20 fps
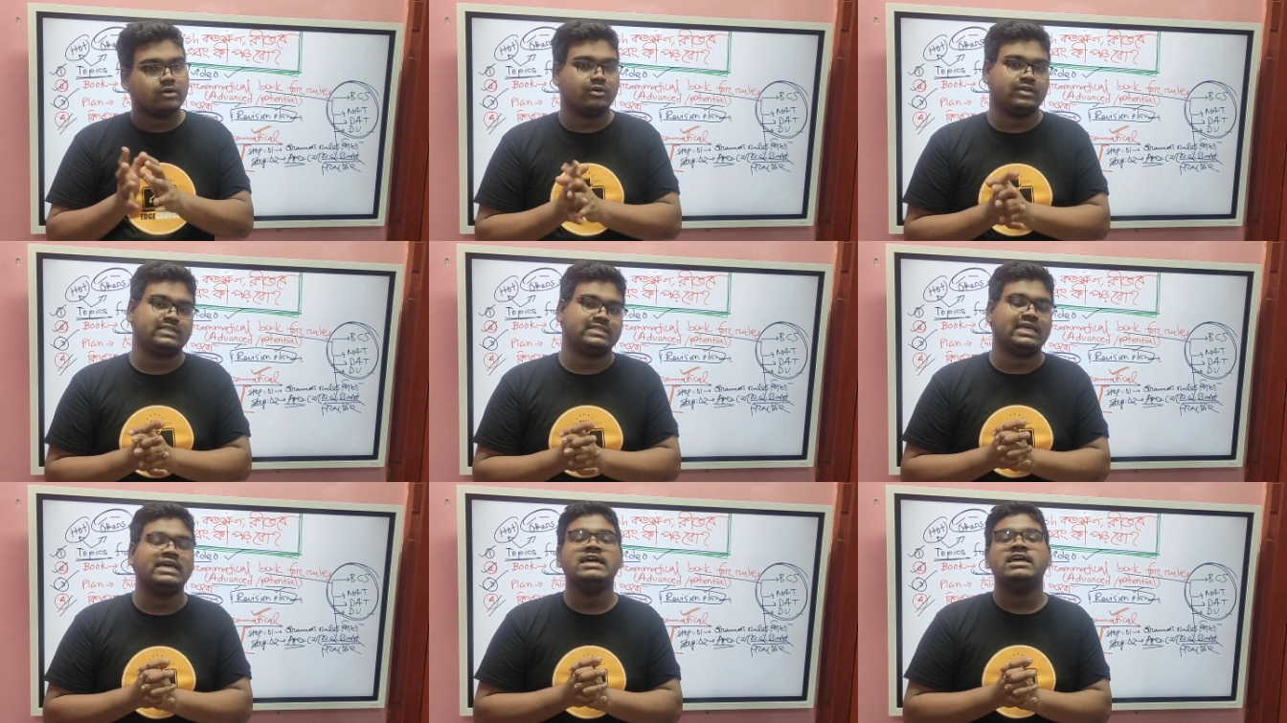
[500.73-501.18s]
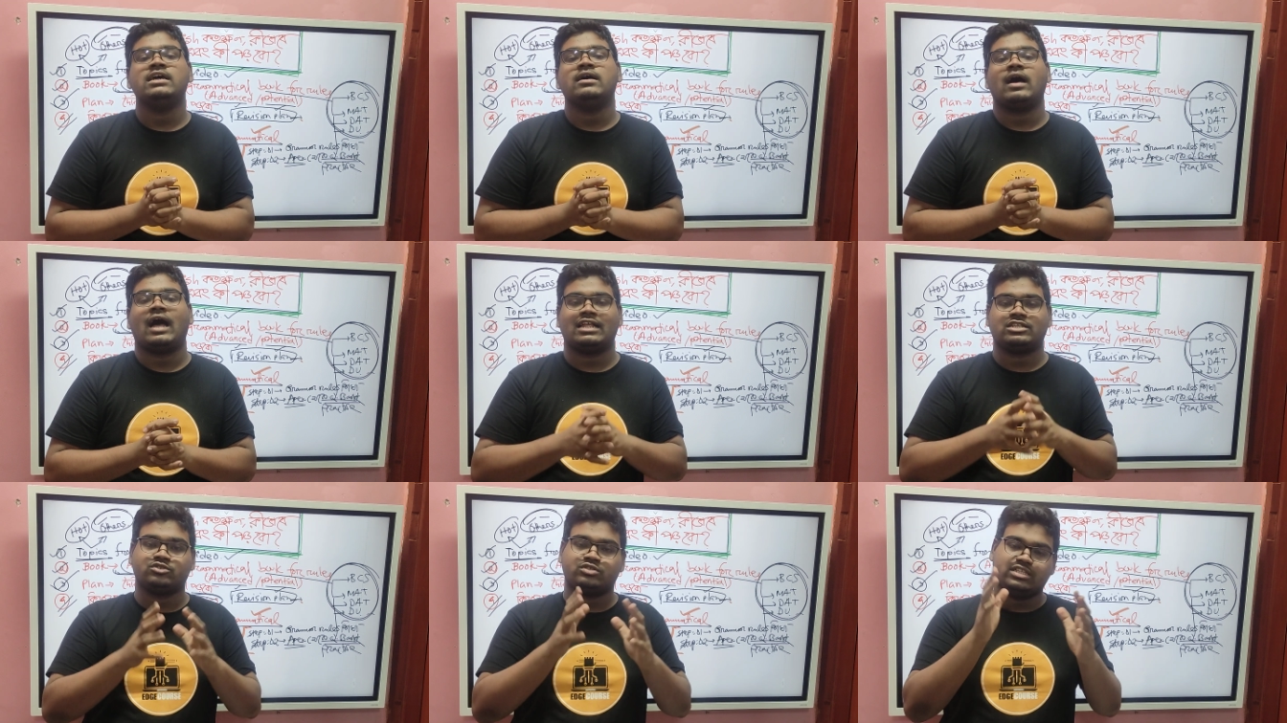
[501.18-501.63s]
হয়েছে
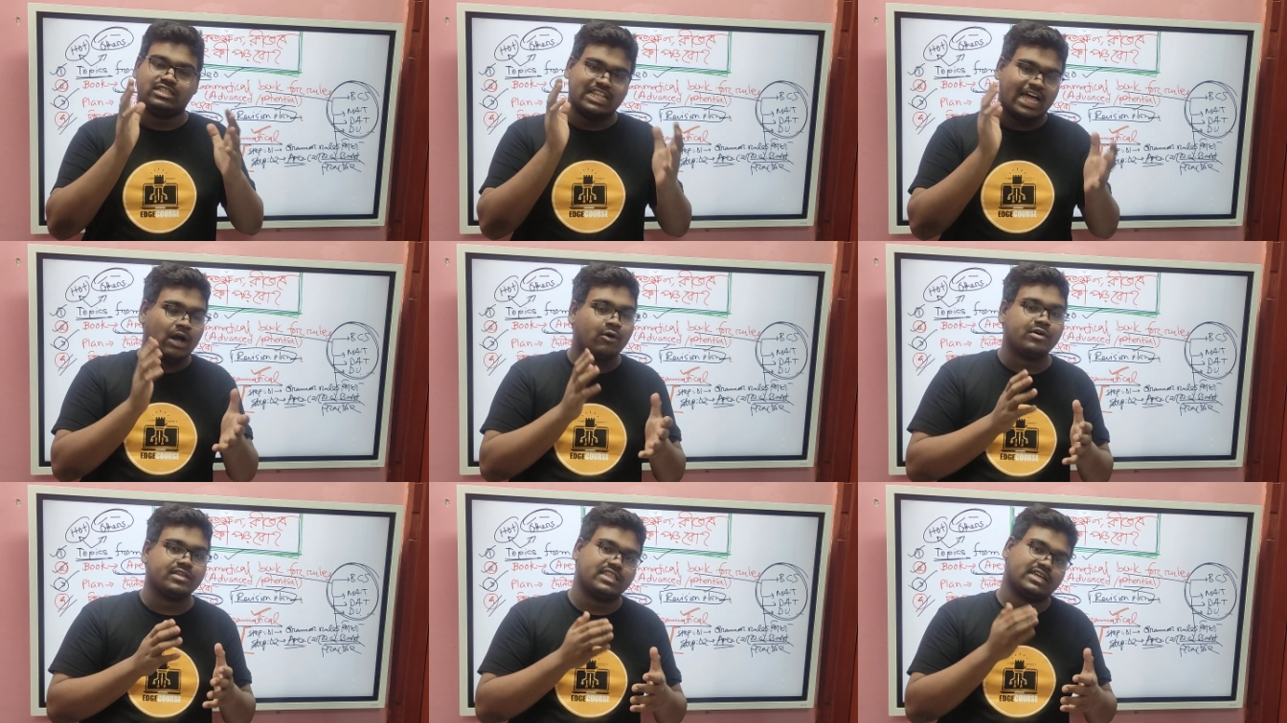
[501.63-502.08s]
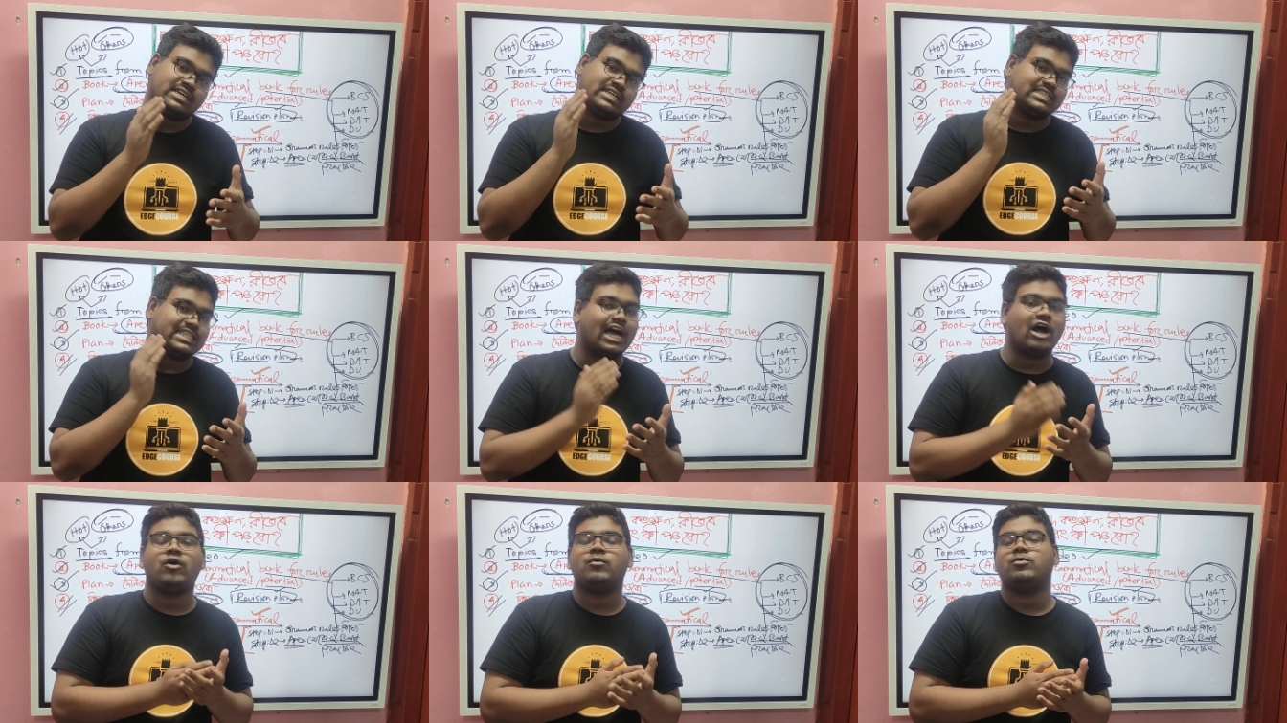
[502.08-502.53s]
আর যদি না হয়ে থাকে
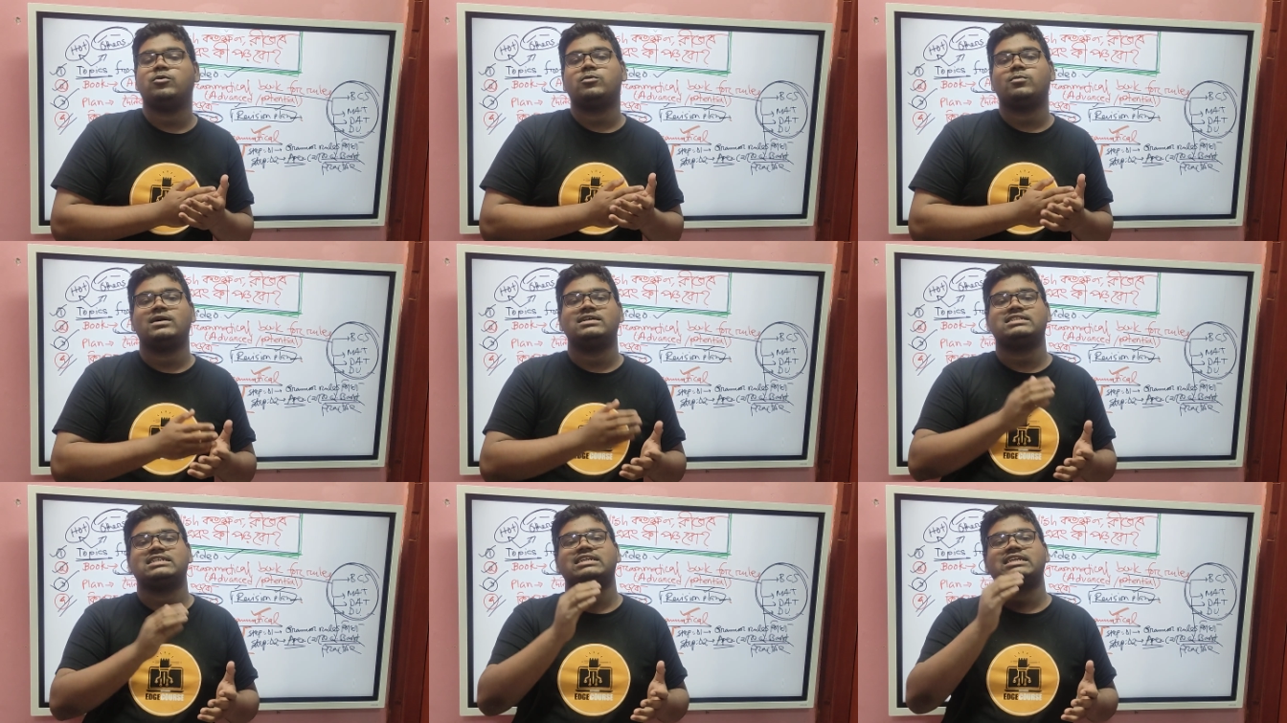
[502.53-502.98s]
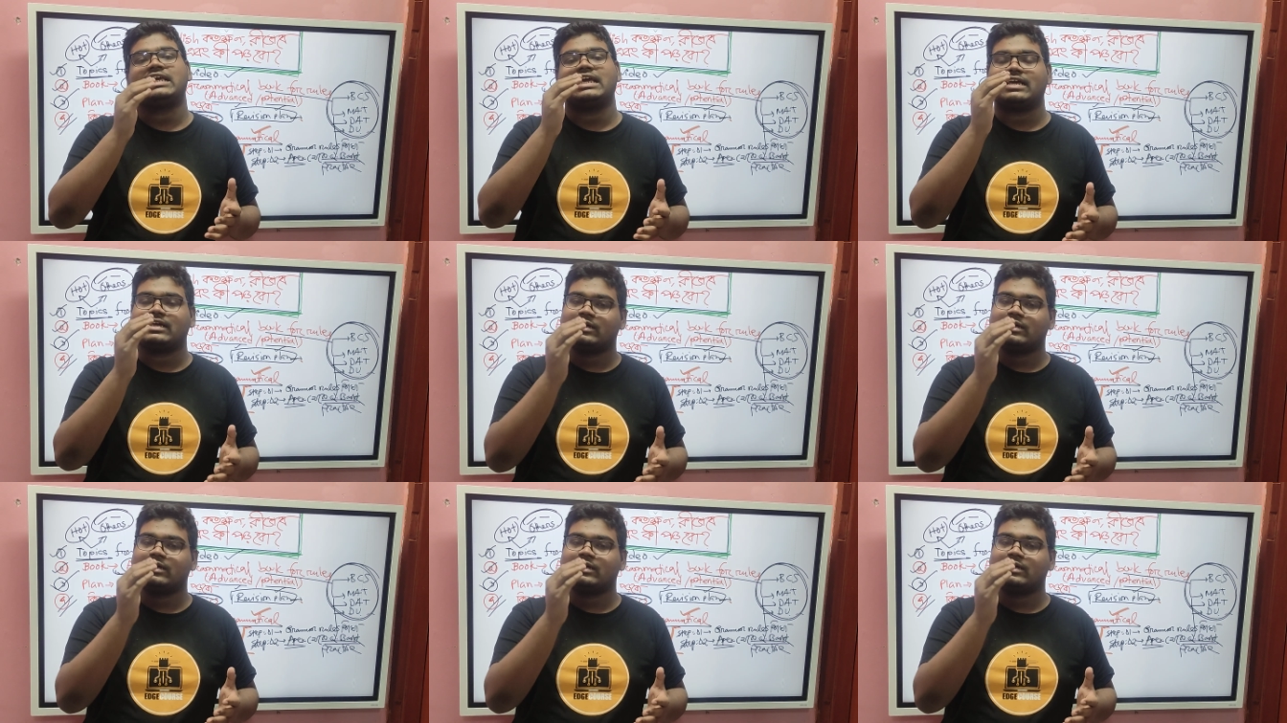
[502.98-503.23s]
তাও বলবা যে